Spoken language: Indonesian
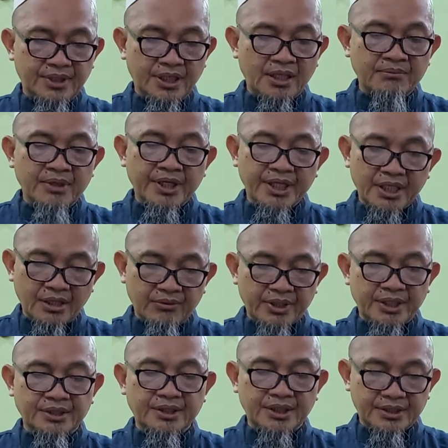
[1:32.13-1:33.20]
tidak
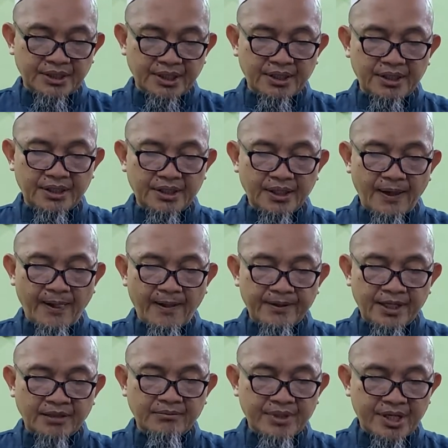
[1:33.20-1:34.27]
menghiraukan kita
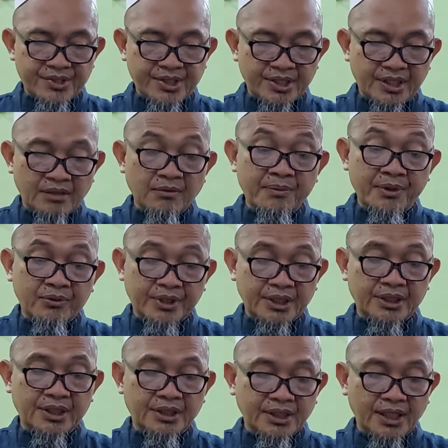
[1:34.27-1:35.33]
dan merasa tidak
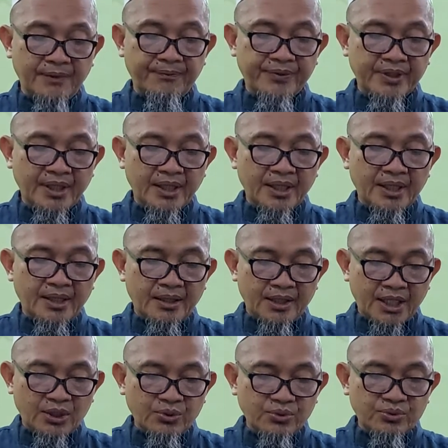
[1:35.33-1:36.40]
memerlukan kita,
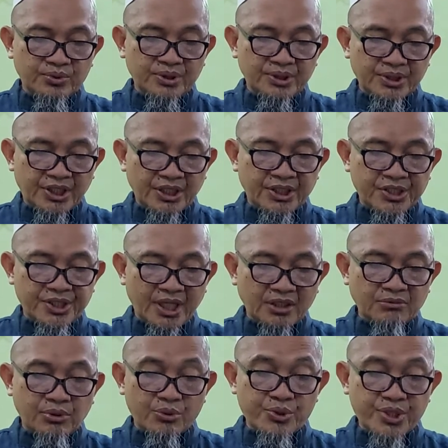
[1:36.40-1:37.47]
lalu kita
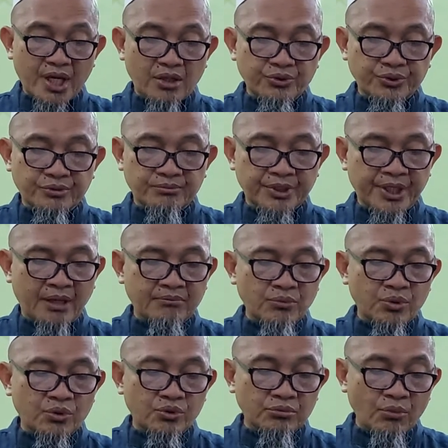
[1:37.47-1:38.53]
selalu berusaha untuk
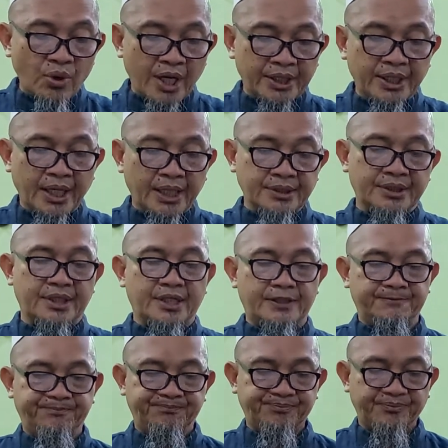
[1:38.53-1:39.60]
menyambung hubungan
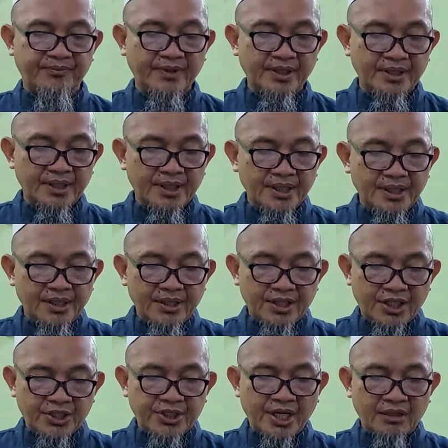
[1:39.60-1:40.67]
dengannya.
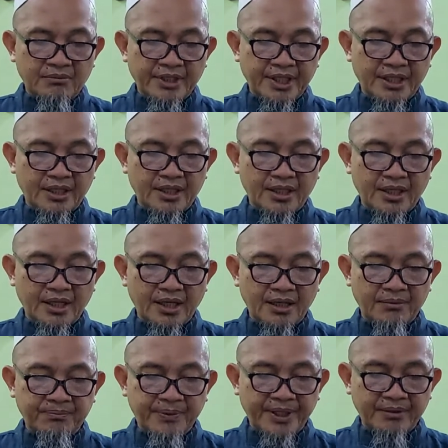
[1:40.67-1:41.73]
Kita jangan melihat
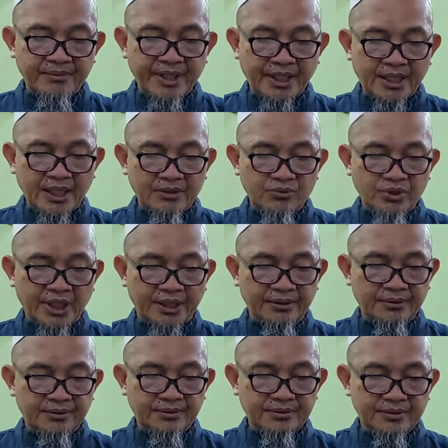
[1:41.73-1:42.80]
apa yang mereka
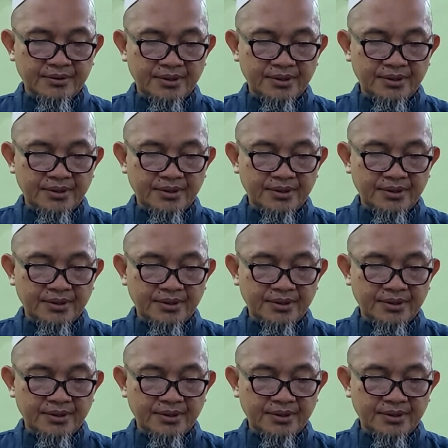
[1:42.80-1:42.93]
lakukan,